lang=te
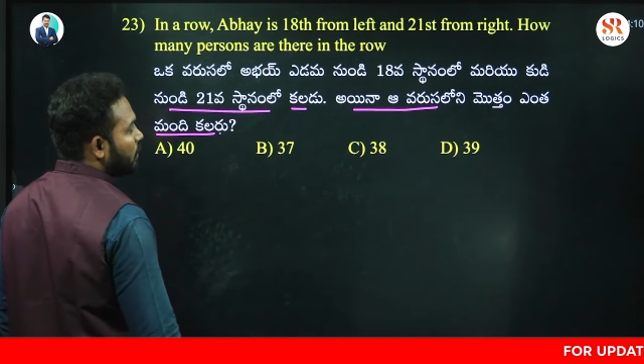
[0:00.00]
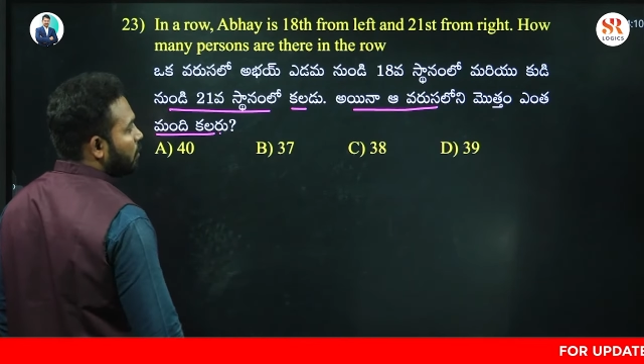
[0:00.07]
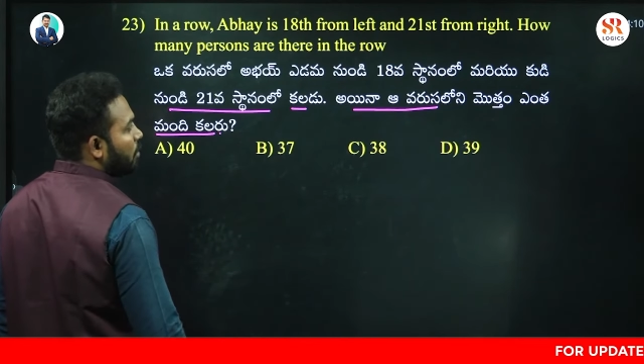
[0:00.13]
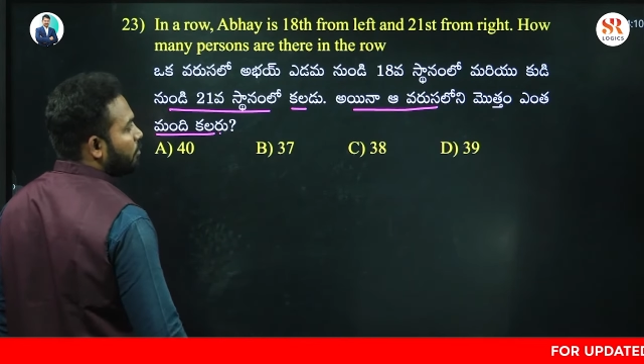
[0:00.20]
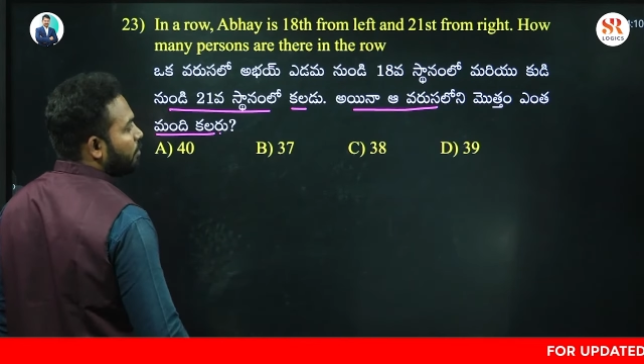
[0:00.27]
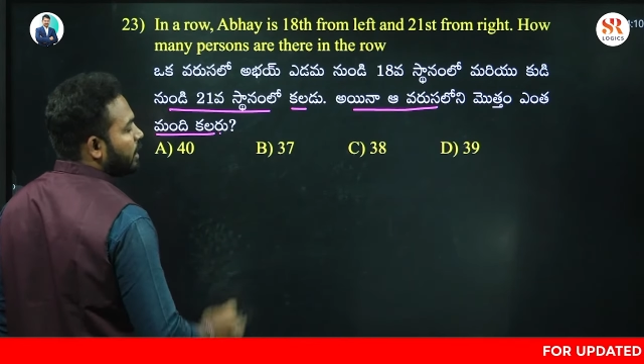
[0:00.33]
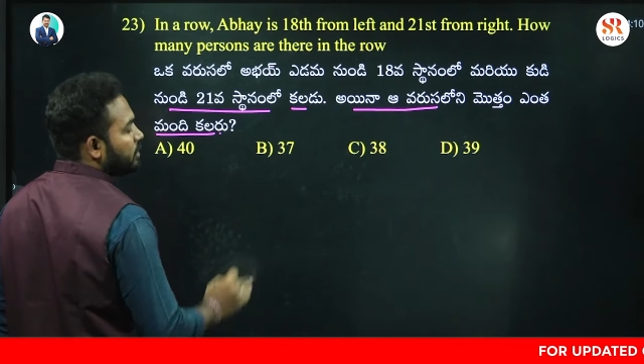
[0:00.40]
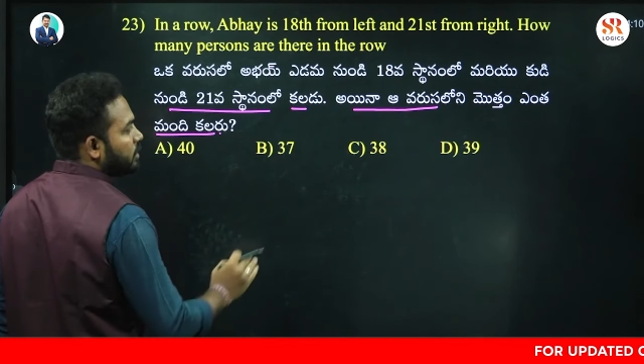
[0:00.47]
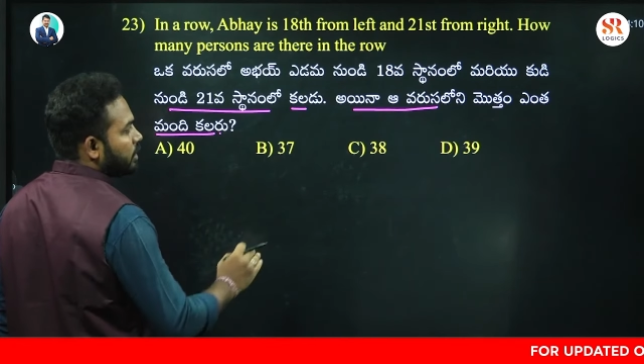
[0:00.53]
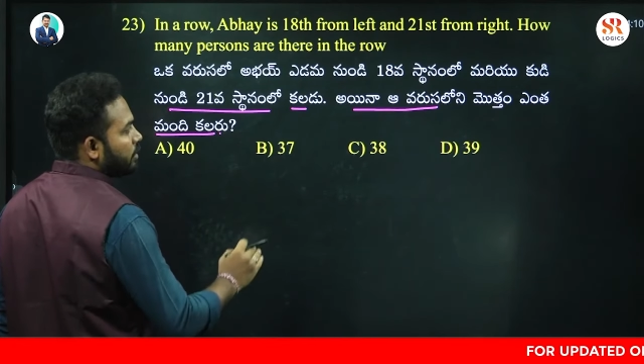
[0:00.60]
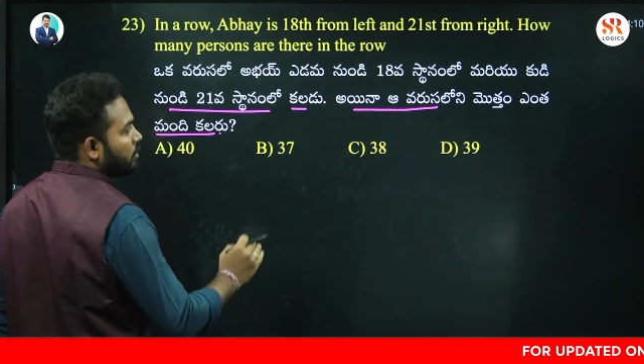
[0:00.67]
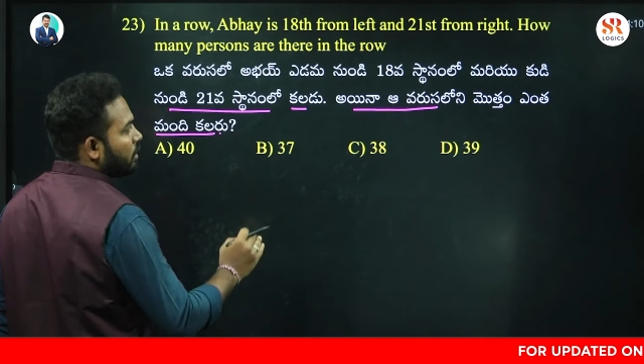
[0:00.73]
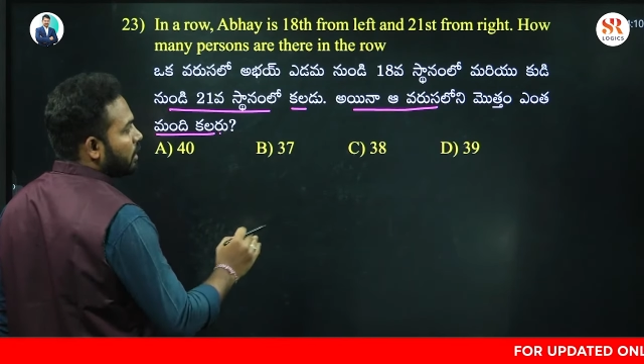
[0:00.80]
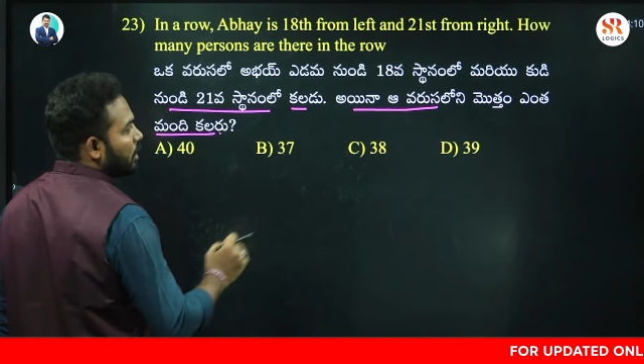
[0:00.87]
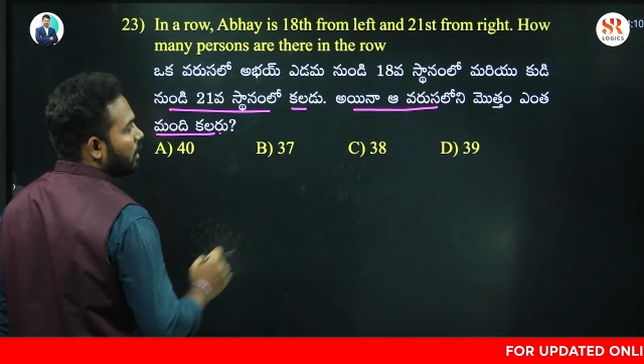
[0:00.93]
ఒక పర్సన్
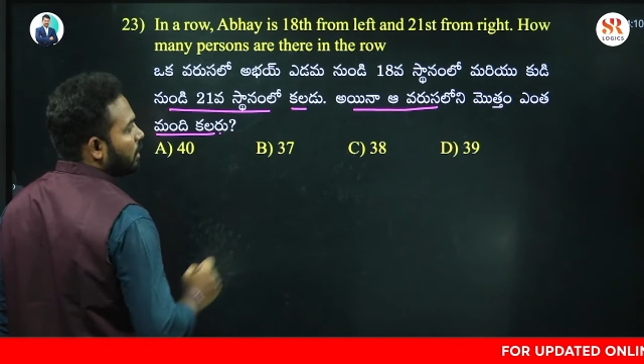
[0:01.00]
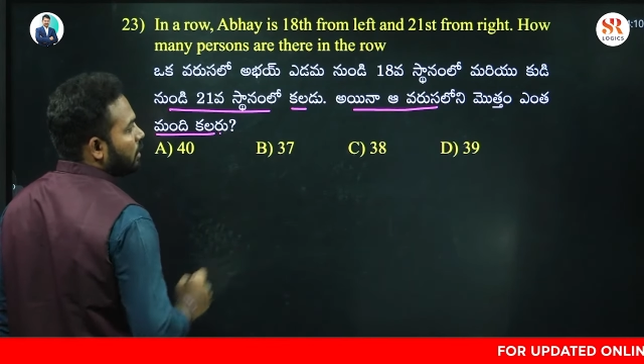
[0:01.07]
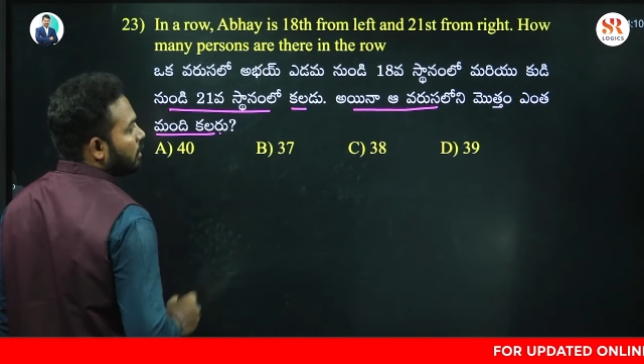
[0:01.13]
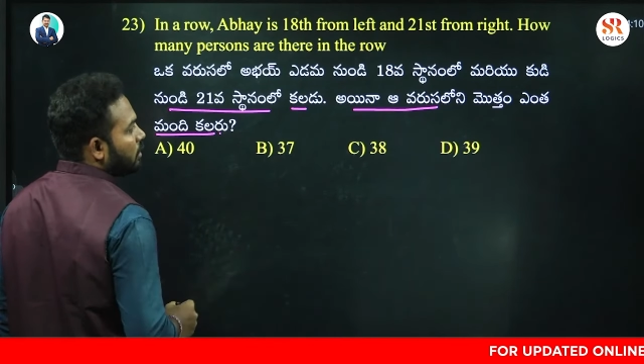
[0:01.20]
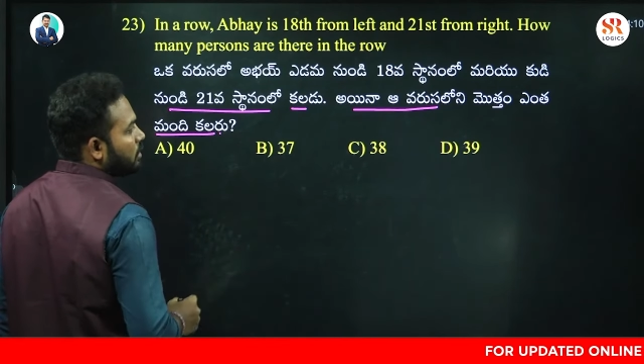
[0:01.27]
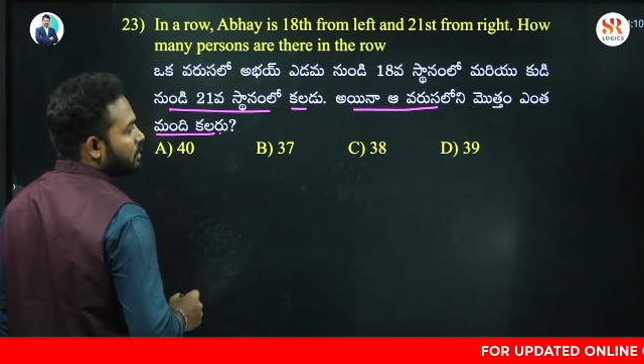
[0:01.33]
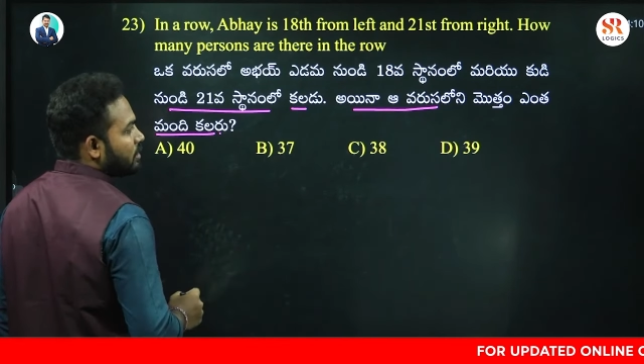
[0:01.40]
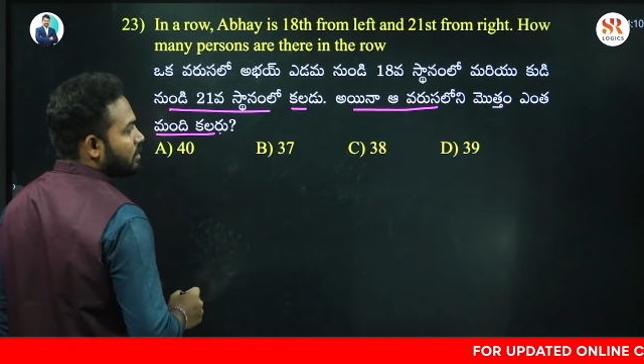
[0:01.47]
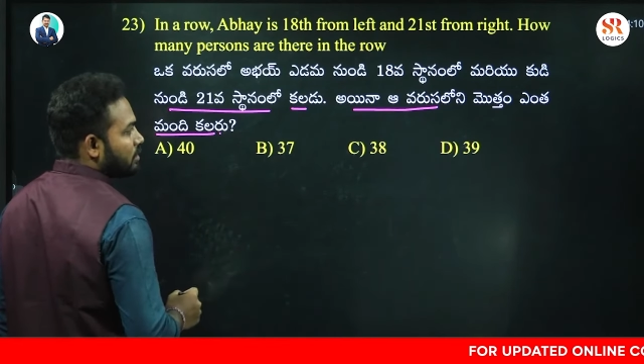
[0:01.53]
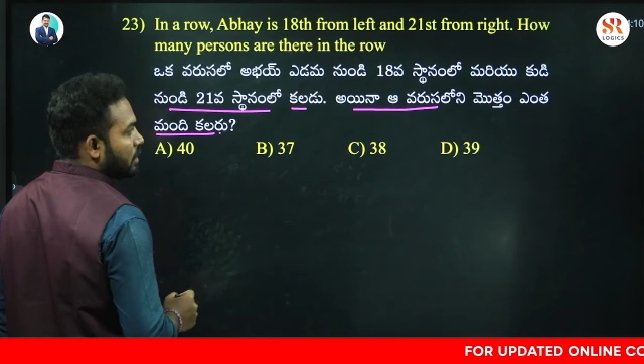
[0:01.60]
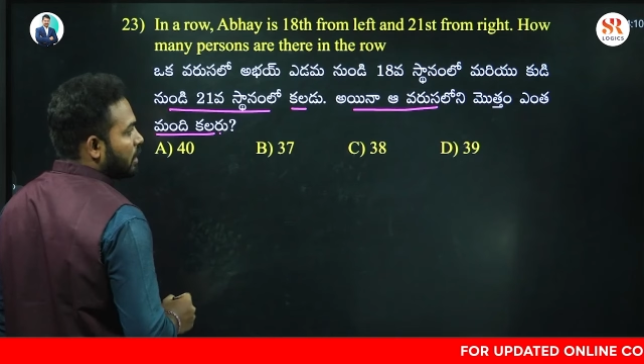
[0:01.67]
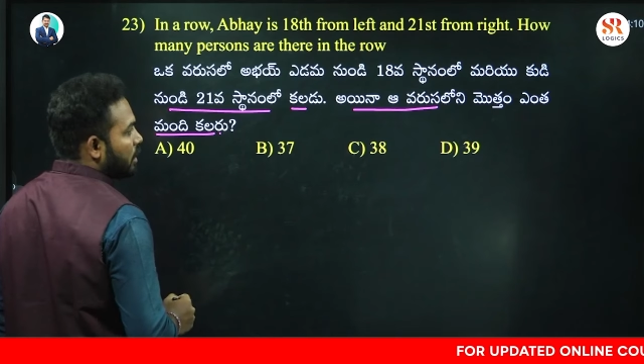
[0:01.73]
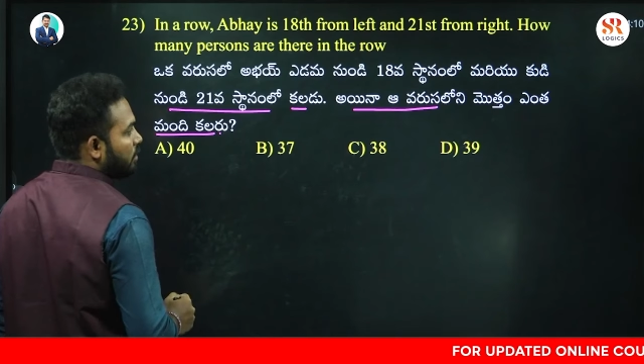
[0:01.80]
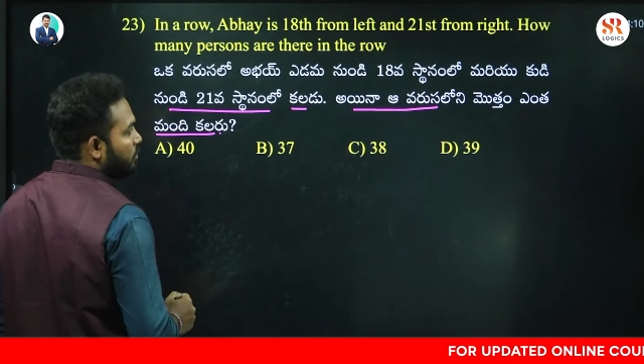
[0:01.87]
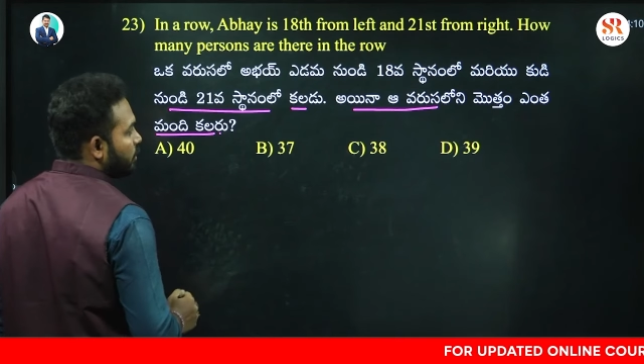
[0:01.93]
యొక్క
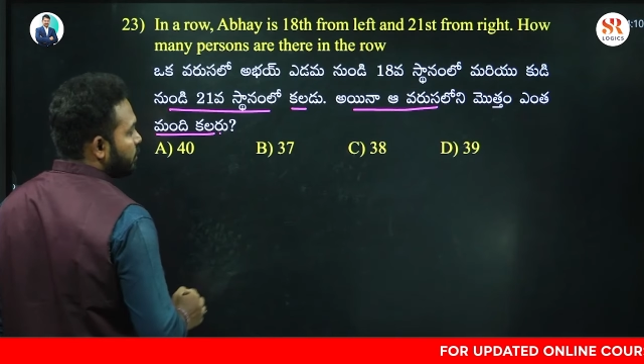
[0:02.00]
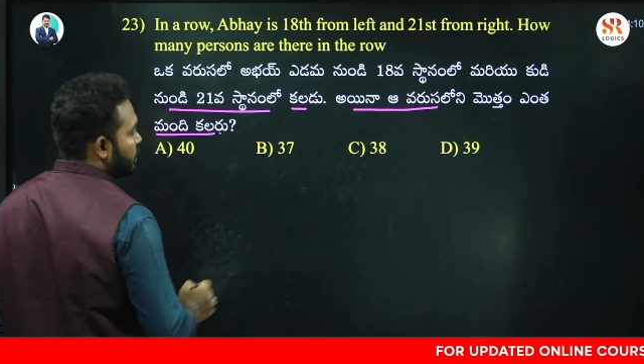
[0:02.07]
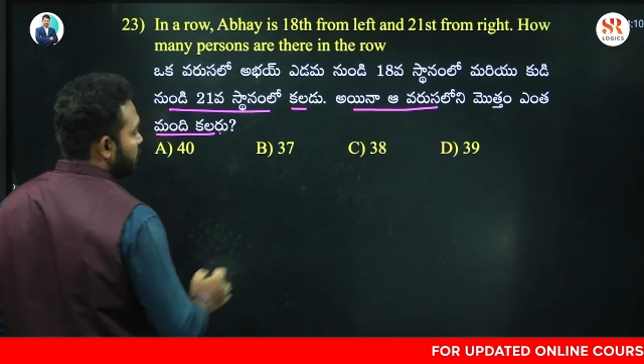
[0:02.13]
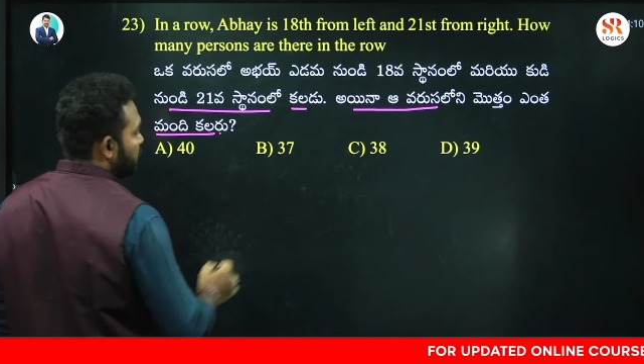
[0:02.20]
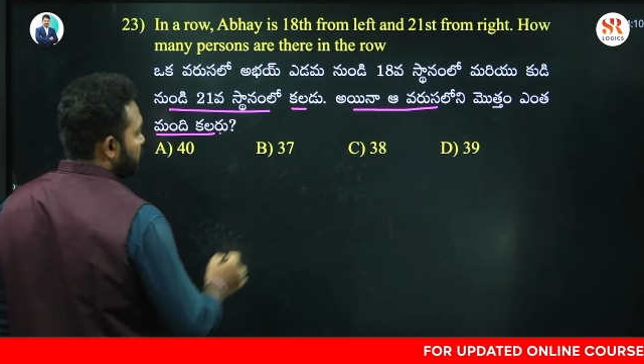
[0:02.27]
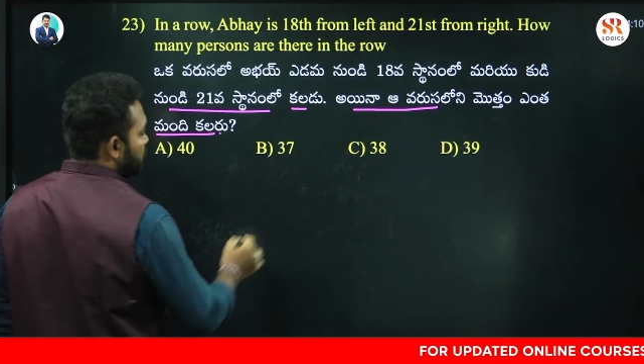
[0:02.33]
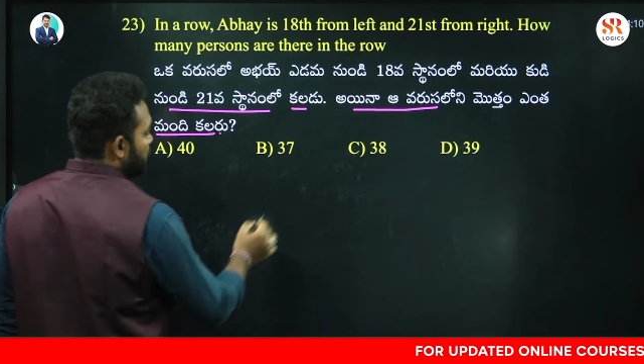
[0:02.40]
స్థానం ఇచ్చాడు